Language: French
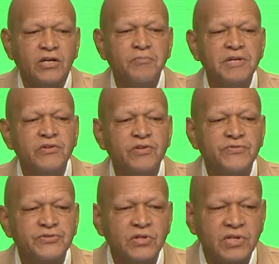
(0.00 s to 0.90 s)
en
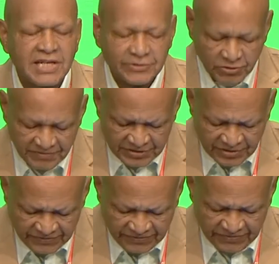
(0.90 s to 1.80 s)

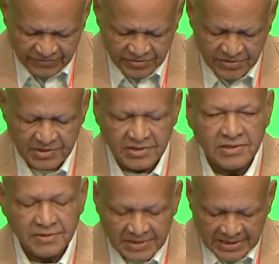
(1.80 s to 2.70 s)
1989
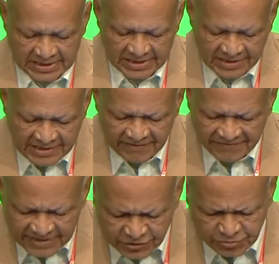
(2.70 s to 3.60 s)
il y a
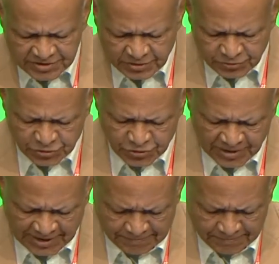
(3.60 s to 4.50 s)
28 ans de
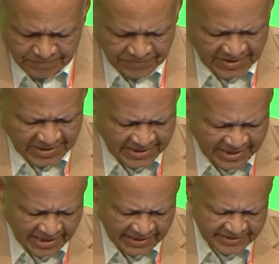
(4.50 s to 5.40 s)
cela,
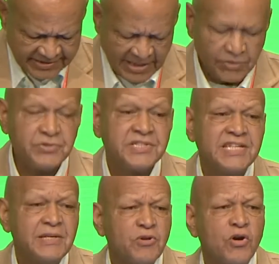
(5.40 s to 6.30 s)
grâce à une
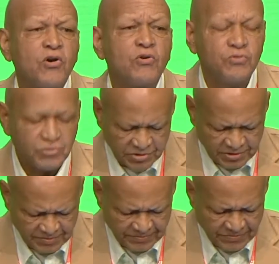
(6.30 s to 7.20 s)
simple
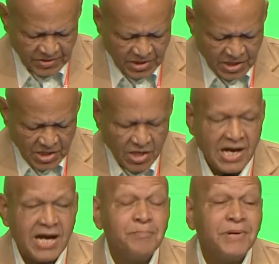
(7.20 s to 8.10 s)
rencontre
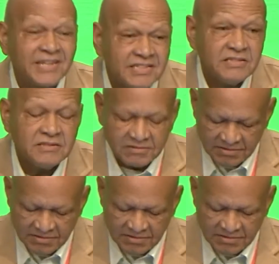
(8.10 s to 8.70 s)
à Paris